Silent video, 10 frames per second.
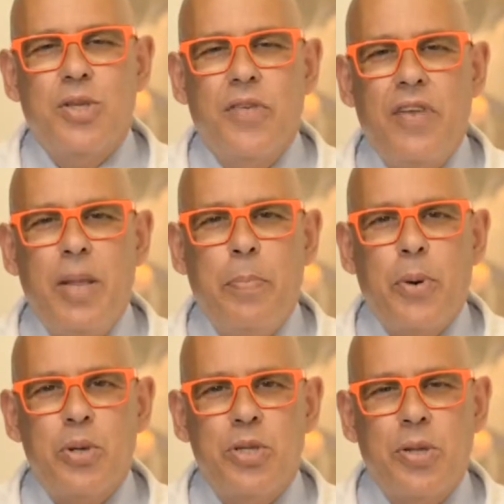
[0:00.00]
Lorenzo De
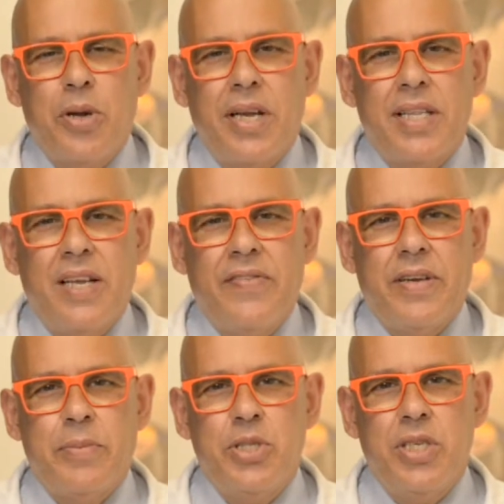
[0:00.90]
Filippo, contitolare della
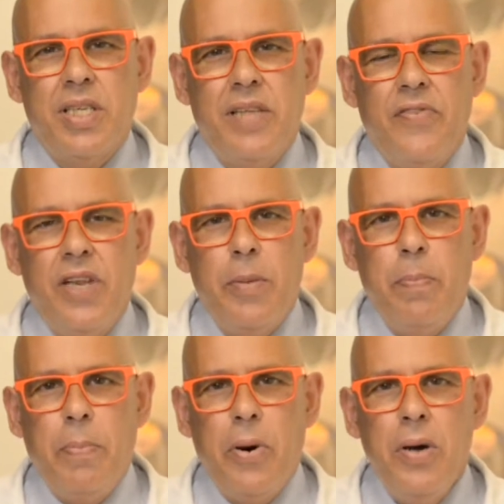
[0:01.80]
farmacia De
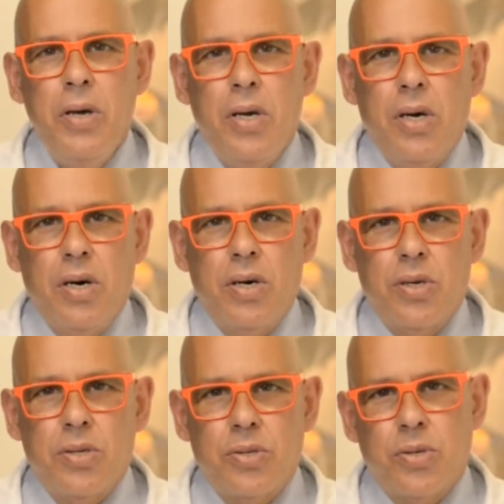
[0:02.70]
Filippo,
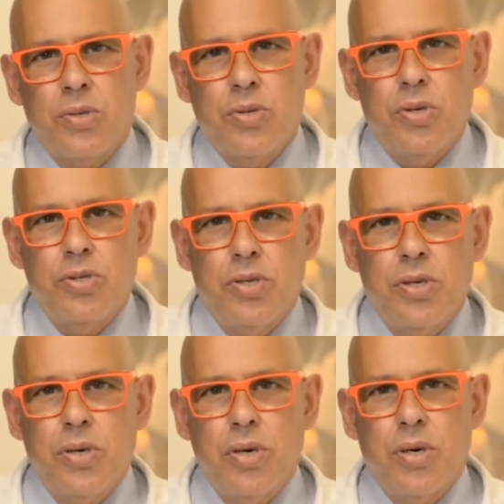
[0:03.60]
oh, sono socio
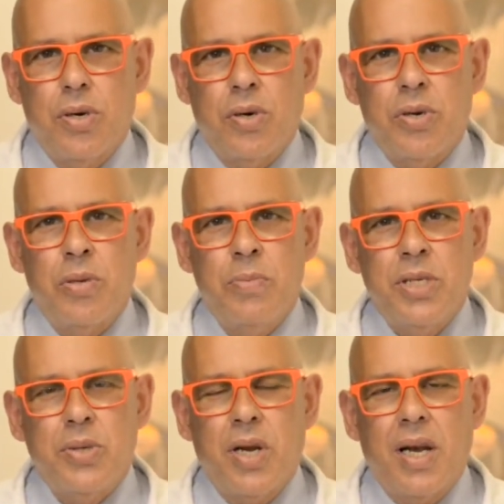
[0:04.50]
oh, con
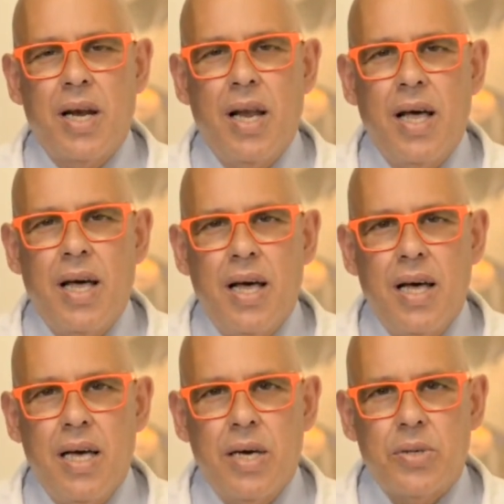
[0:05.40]
mia
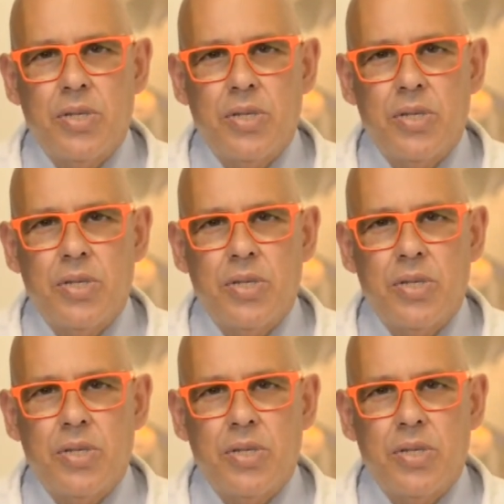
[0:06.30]
sorella